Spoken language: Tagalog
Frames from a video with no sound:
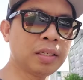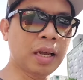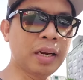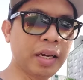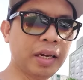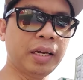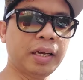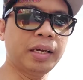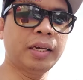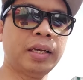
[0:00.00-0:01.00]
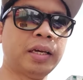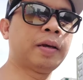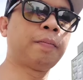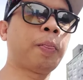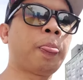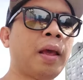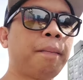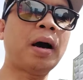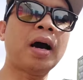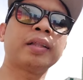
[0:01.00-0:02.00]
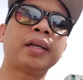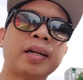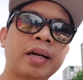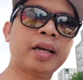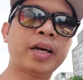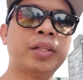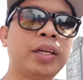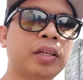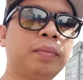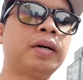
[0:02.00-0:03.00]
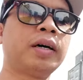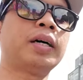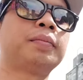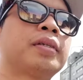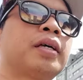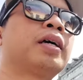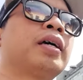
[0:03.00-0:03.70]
sana ay makating na rin kayo dito mga Cubs.